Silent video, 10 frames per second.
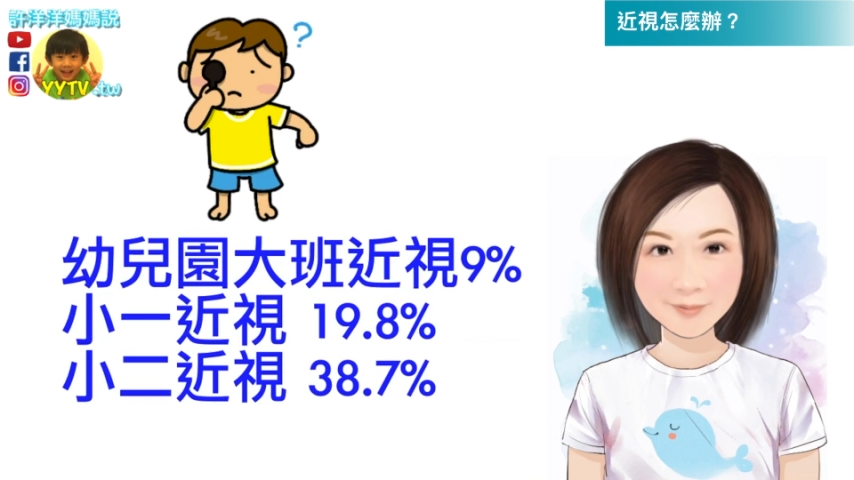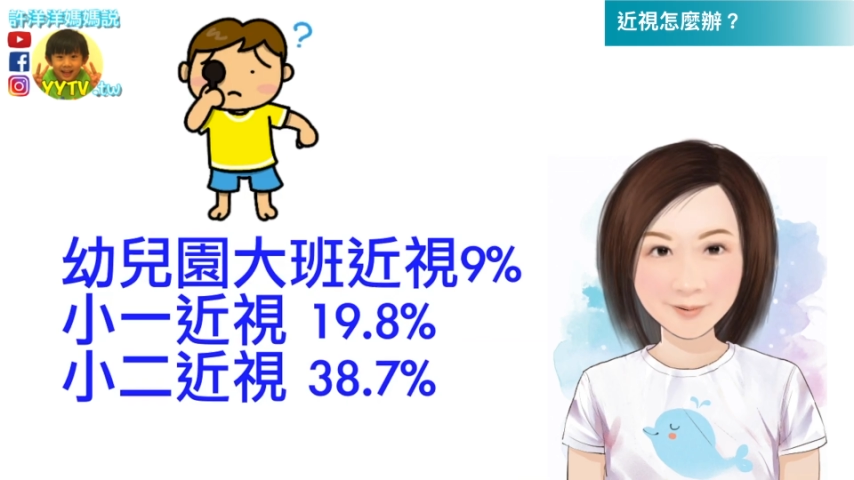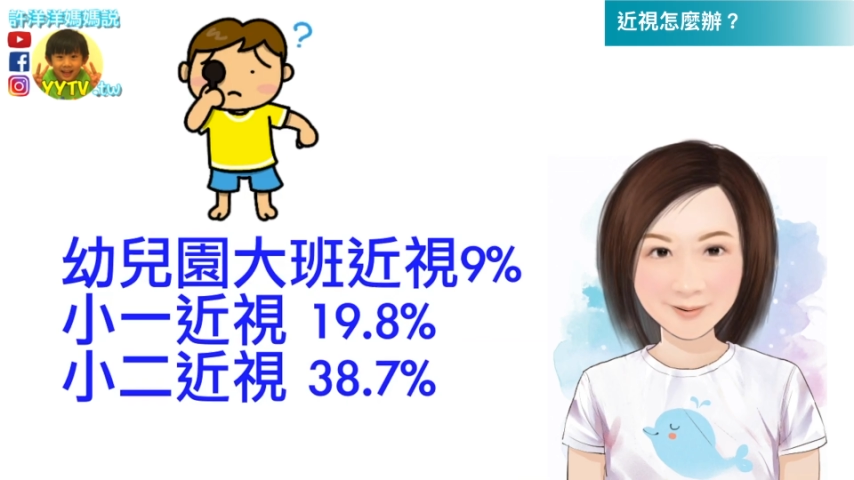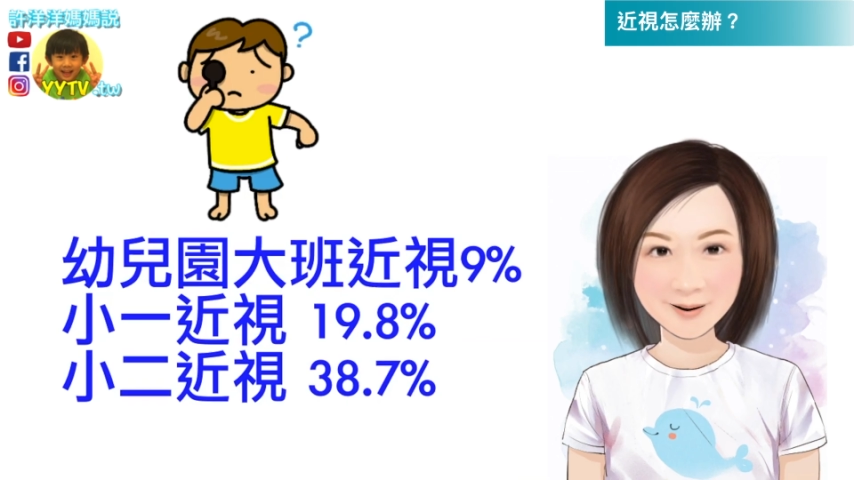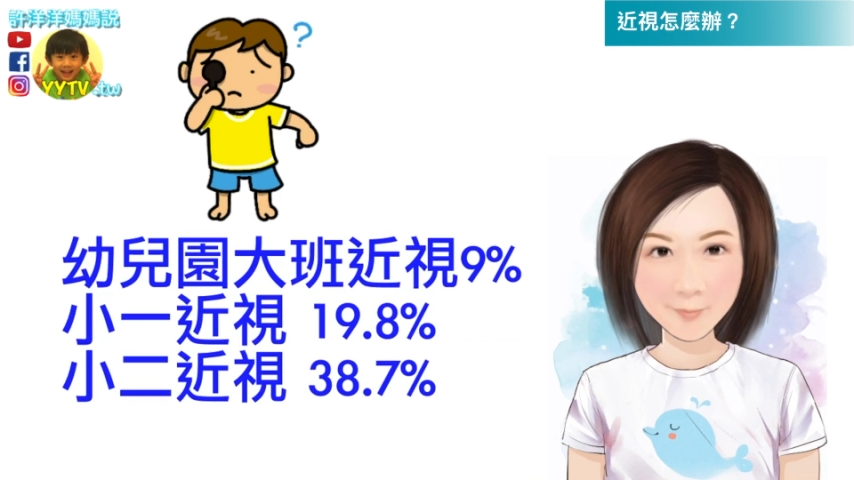
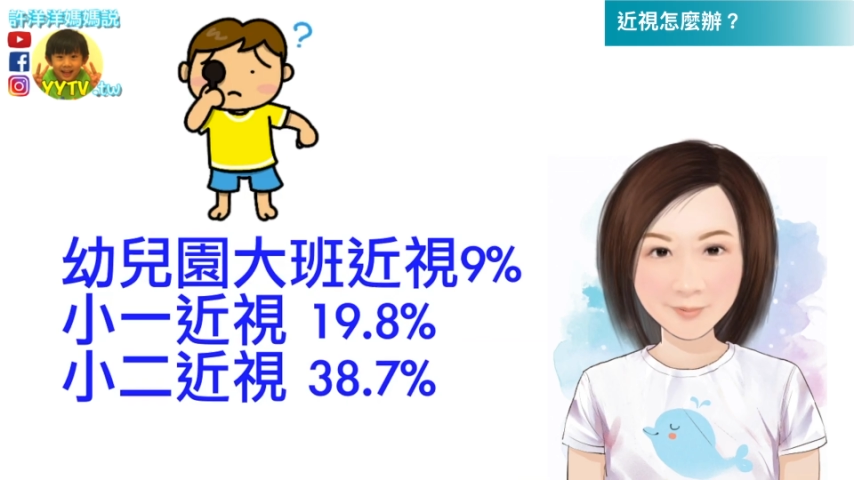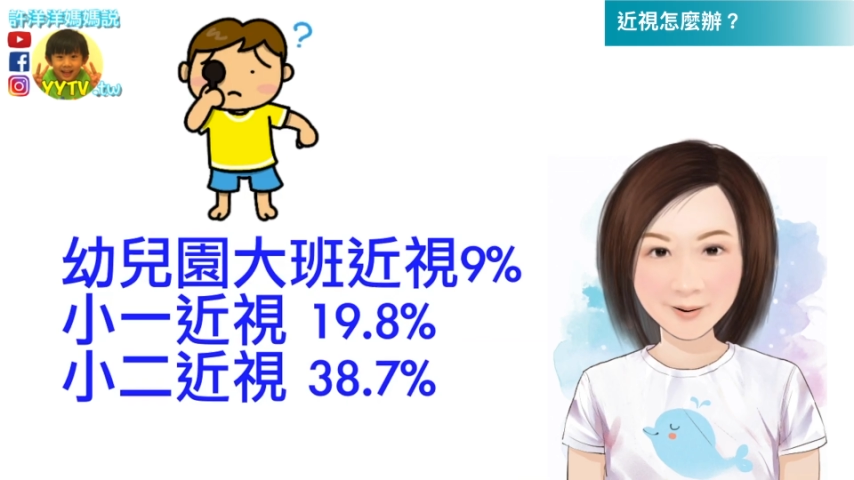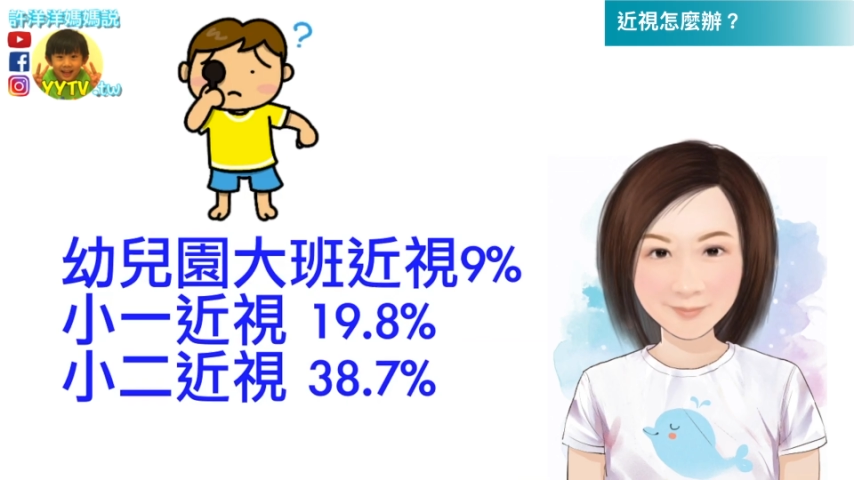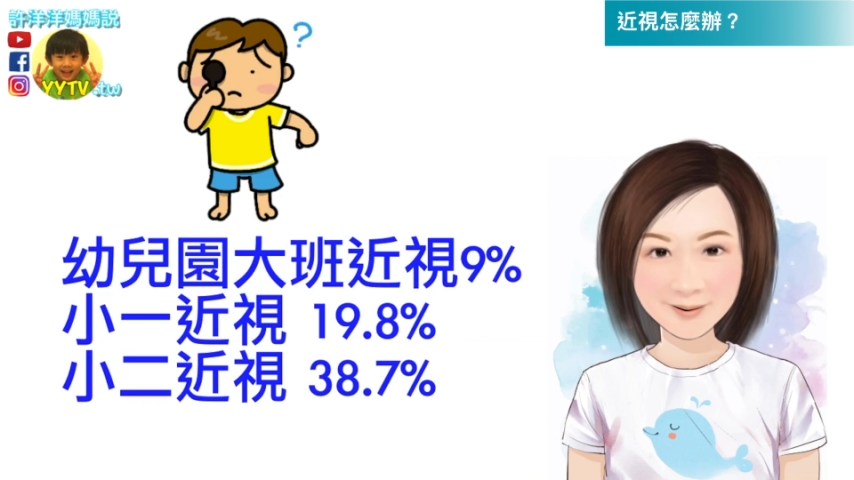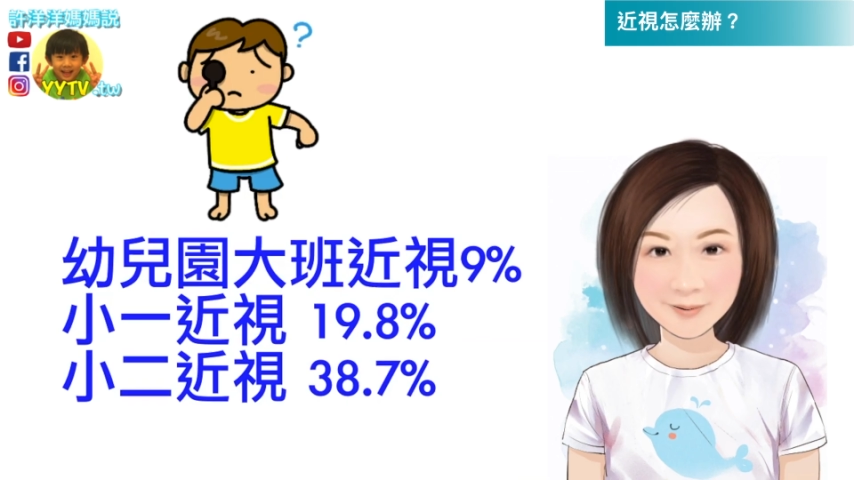年纪越
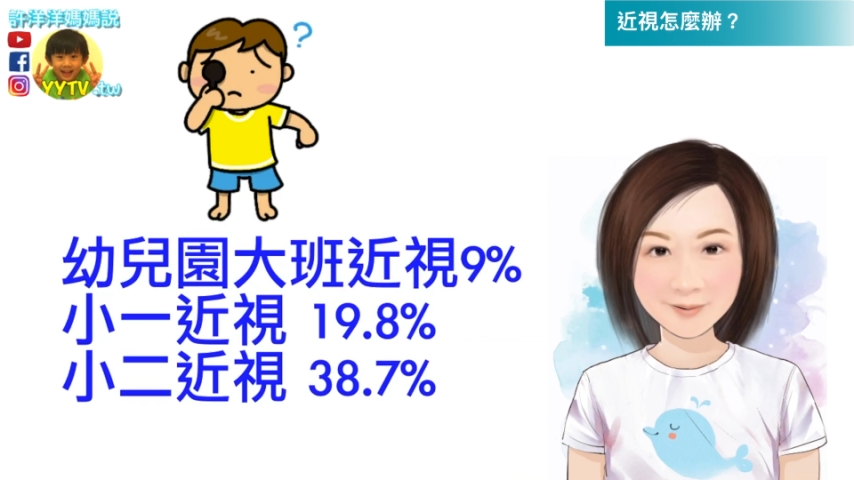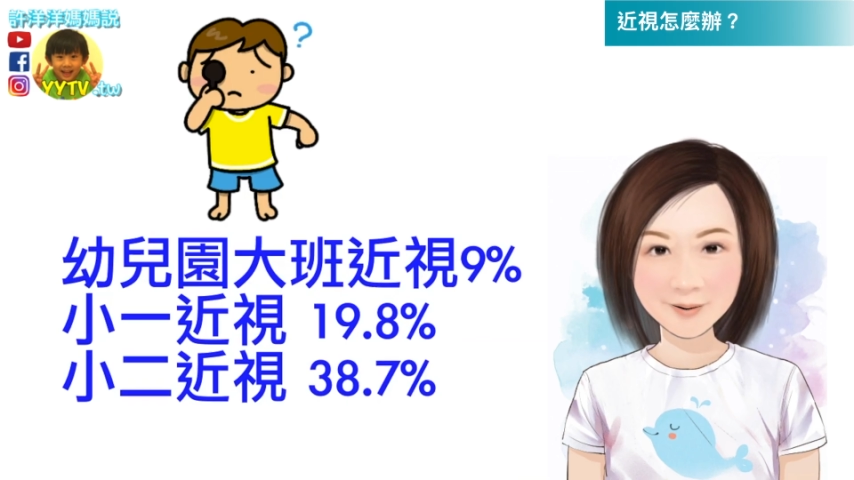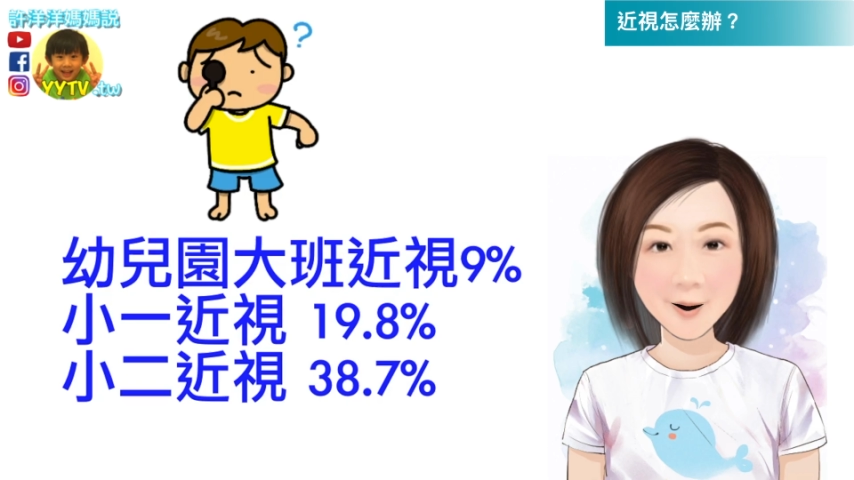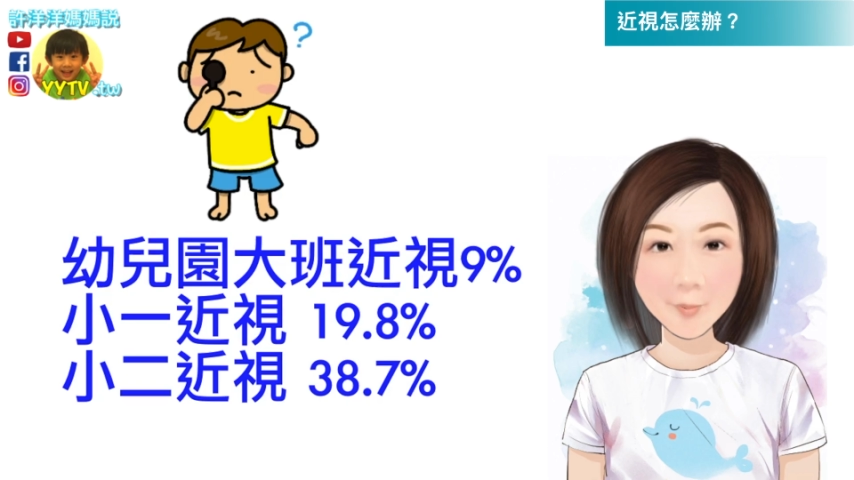小，近视